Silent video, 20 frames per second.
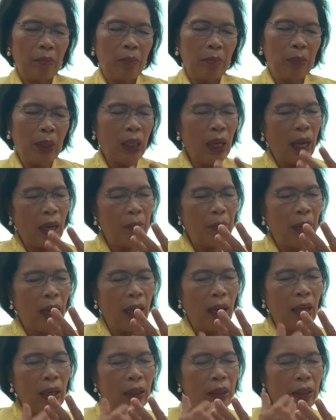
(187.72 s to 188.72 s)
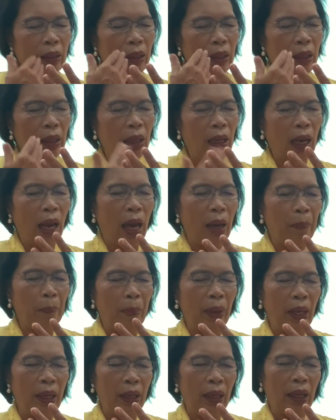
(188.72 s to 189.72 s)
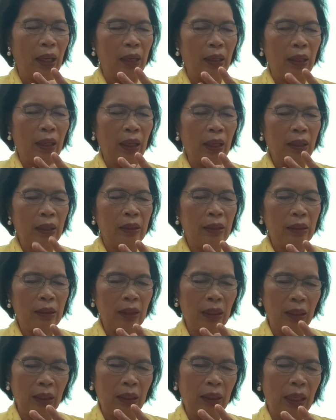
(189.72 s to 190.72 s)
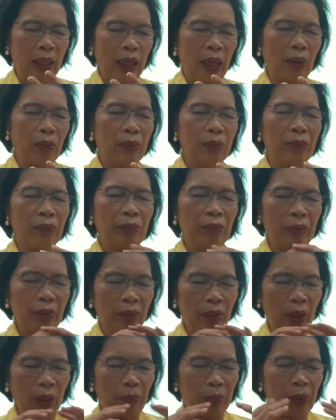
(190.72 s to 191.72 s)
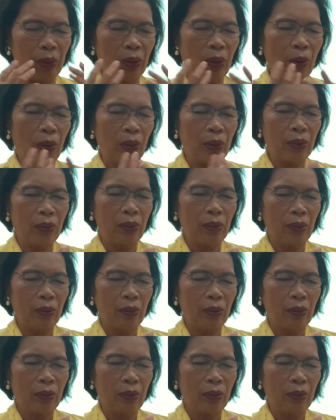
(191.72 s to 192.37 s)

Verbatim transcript: มันหายไปละกลายเป็นเนี่ยนะหนึ่งเดียวกับซอส